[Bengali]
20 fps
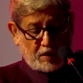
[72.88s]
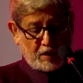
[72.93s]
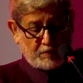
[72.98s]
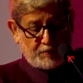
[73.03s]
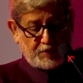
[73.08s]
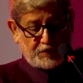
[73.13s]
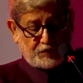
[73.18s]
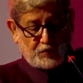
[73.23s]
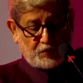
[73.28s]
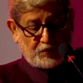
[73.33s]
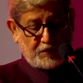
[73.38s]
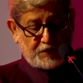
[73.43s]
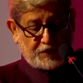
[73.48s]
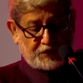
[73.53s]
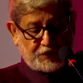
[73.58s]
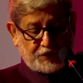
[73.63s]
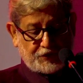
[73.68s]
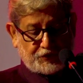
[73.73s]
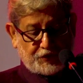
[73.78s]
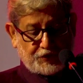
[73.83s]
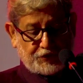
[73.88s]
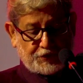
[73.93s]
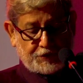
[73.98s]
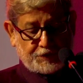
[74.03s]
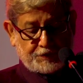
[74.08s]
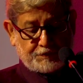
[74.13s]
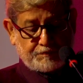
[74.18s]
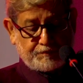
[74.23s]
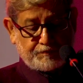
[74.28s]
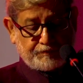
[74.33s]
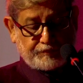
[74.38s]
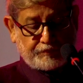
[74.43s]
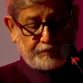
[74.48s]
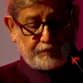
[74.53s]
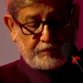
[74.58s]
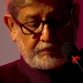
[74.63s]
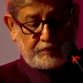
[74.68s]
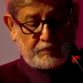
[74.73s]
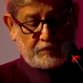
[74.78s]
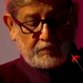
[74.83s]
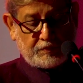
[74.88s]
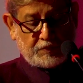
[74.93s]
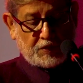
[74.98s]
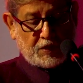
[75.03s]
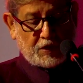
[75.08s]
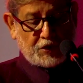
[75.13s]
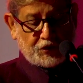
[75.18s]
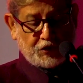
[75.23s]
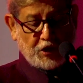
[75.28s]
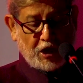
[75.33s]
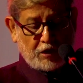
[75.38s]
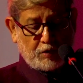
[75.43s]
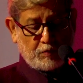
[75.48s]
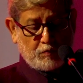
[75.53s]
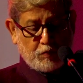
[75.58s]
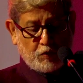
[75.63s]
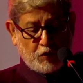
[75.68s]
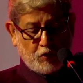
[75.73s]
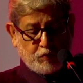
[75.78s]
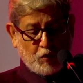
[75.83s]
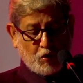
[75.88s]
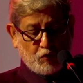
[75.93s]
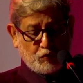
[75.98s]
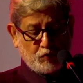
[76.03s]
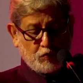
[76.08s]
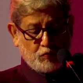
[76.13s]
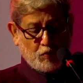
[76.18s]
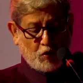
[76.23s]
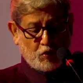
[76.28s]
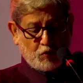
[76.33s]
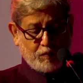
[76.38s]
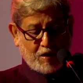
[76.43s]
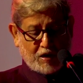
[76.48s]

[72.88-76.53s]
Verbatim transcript: আমি তো এসেছি সার্বভৌম